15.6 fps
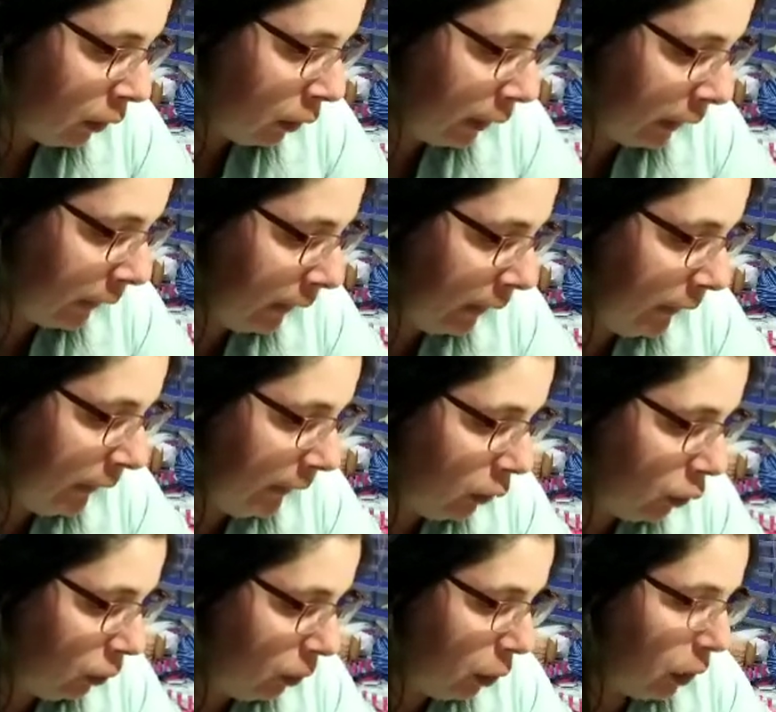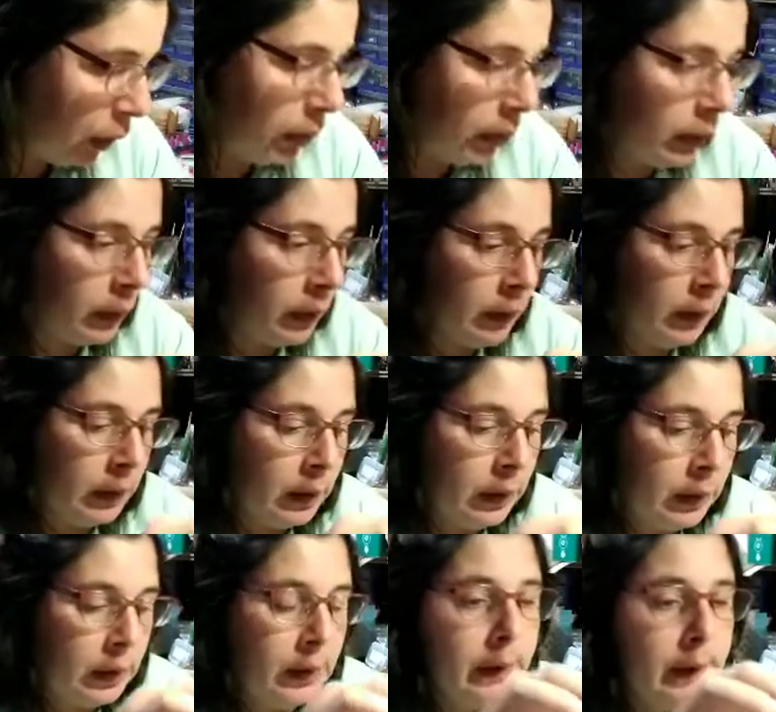Regardez les découpes, quoi.
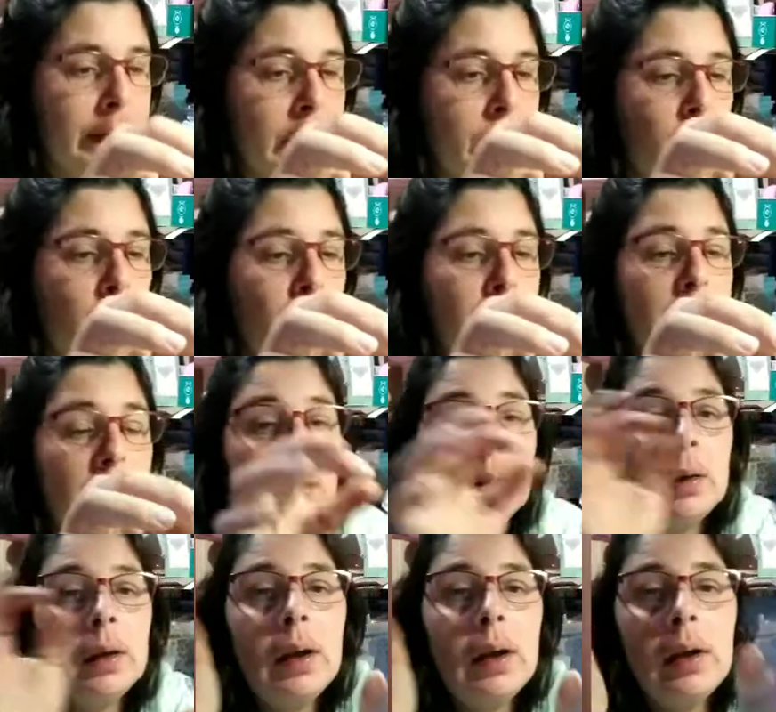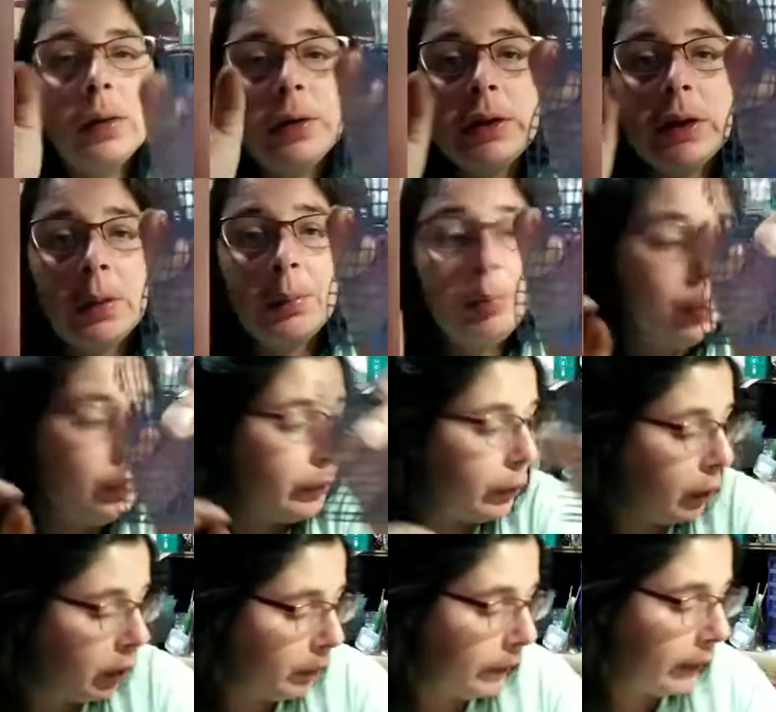Ça, c'est trop bien. J'ai un
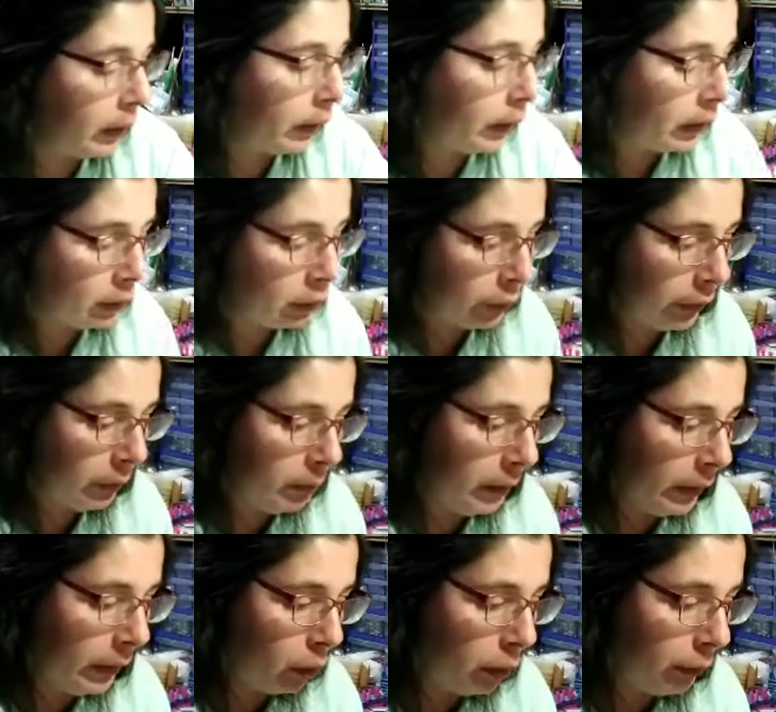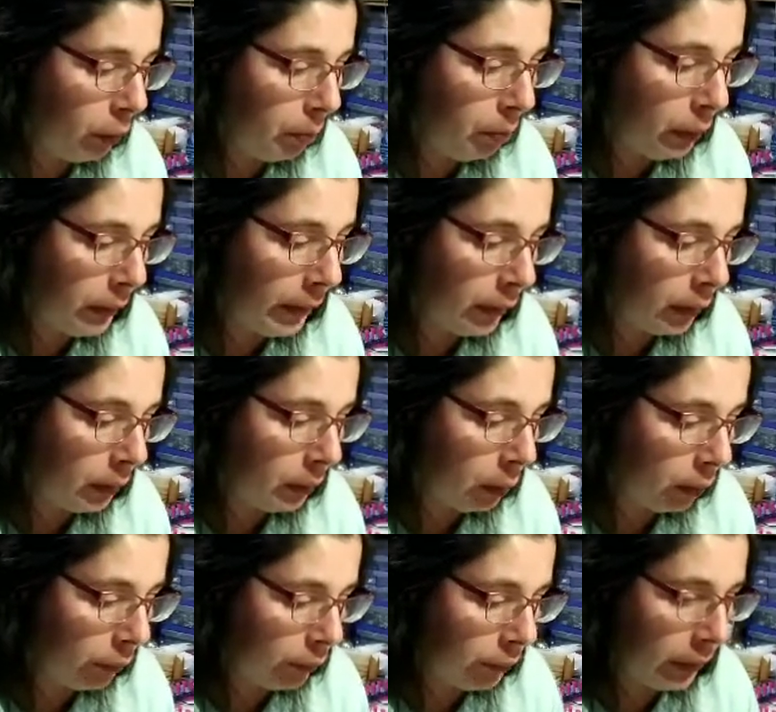buste comme ça. Alors, je vais me mettre sur l'enveloppe, peut-être,
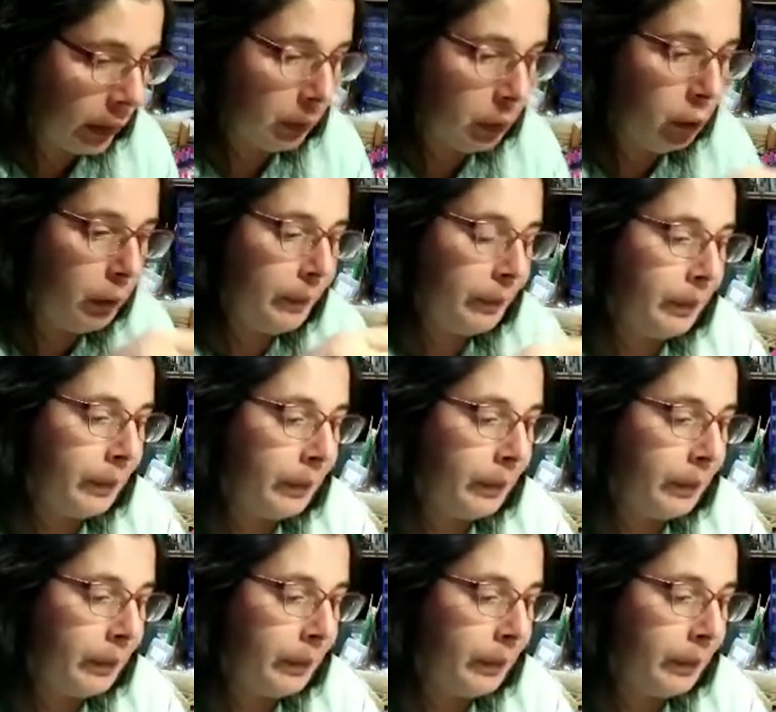que vous verrez mieux.